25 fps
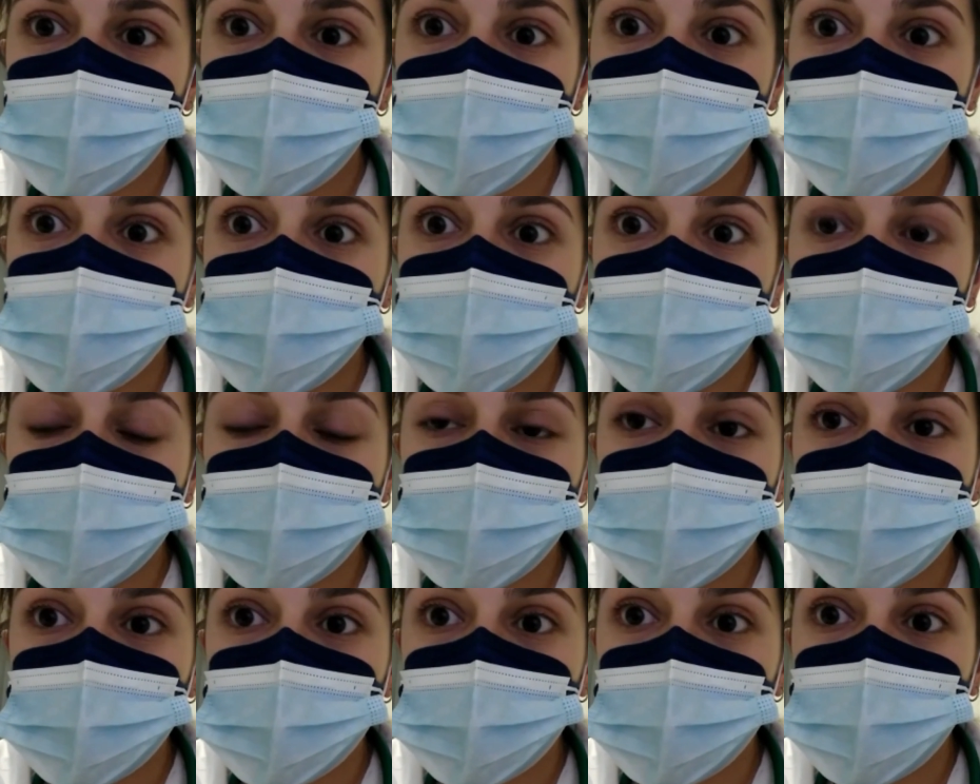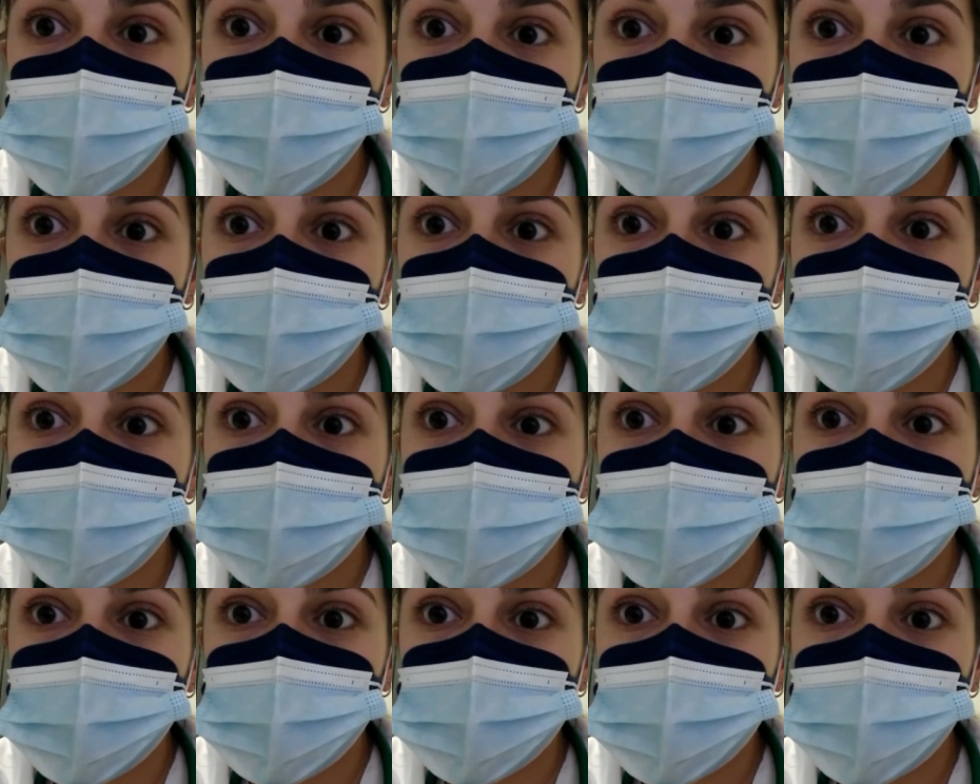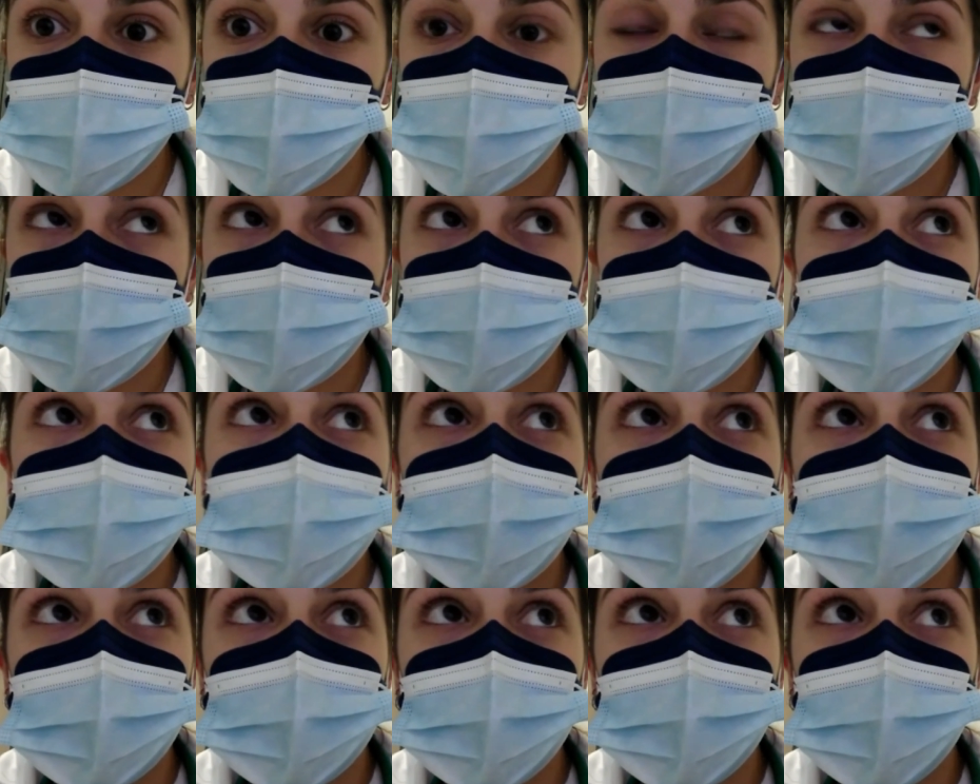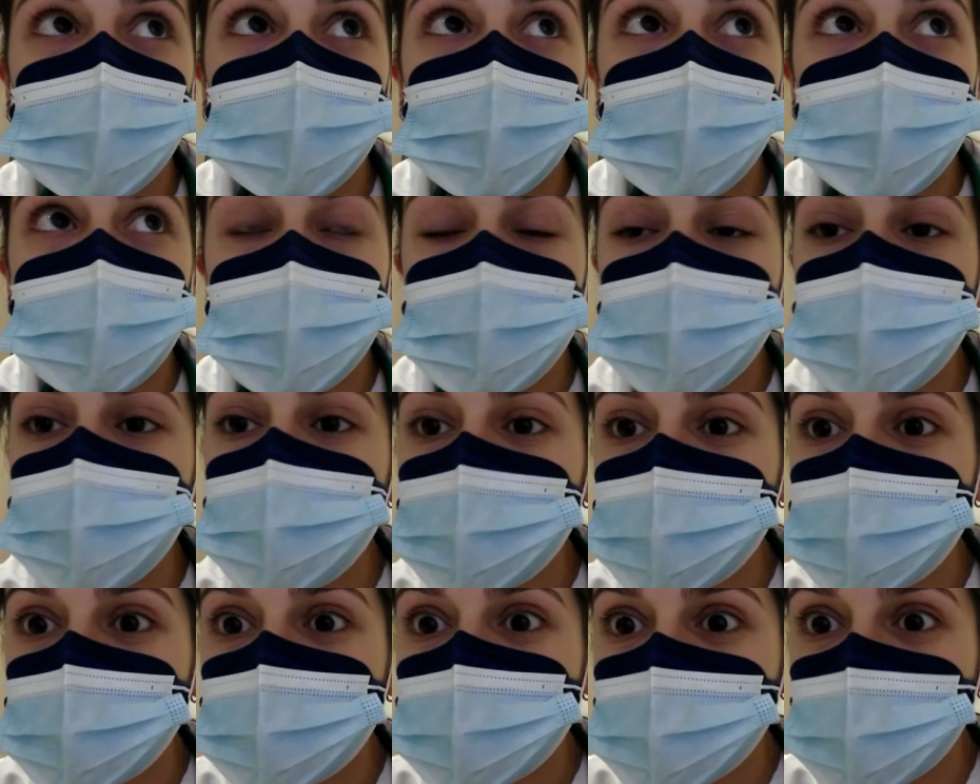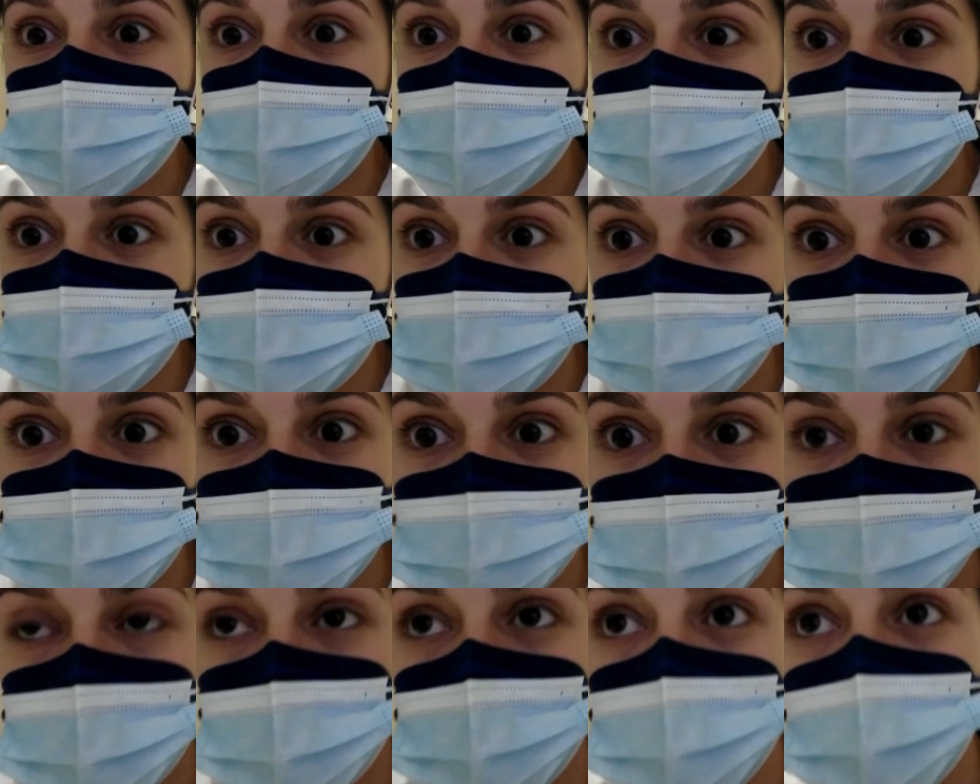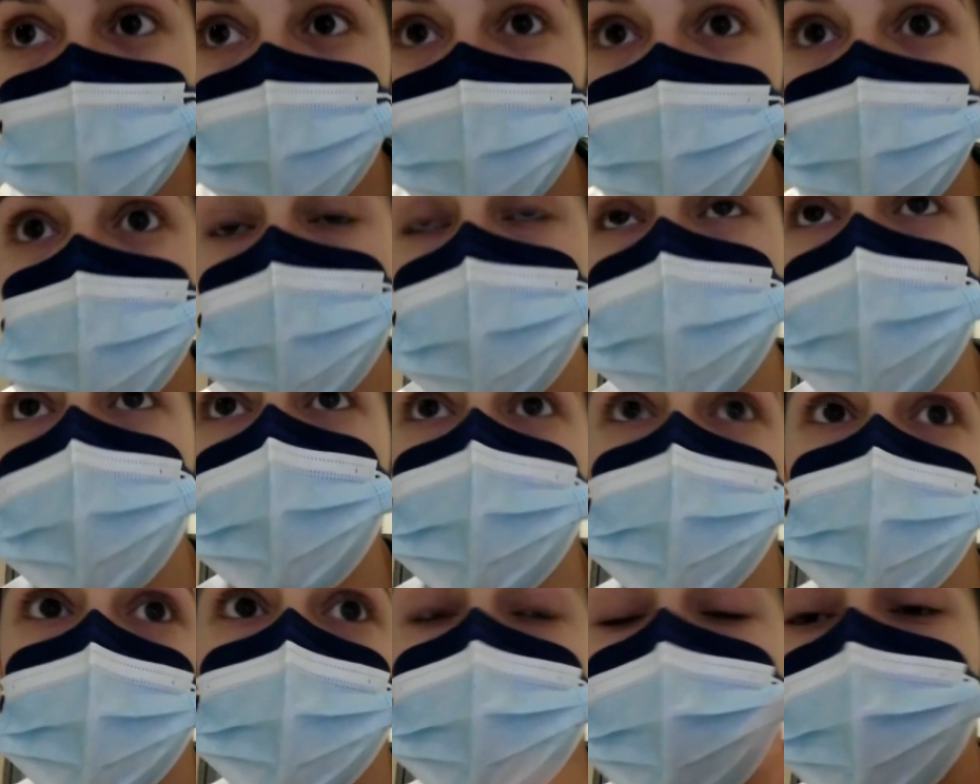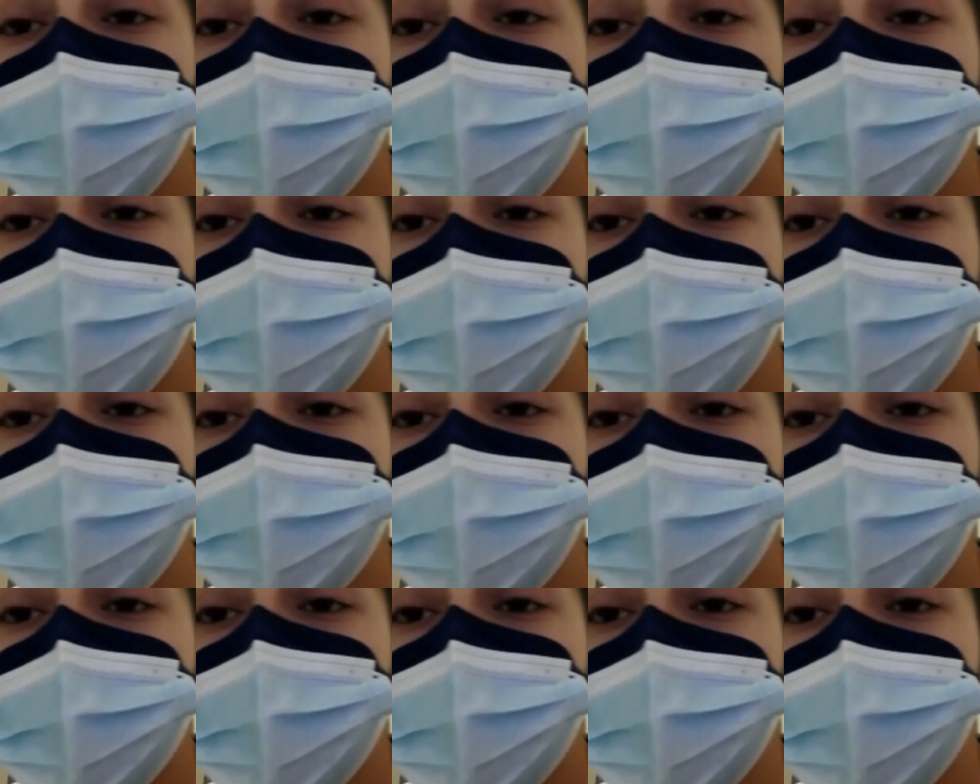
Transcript: Y ha venido también un niño con el síndrome de Weidemann-Steiner, o sea, no lo había visto en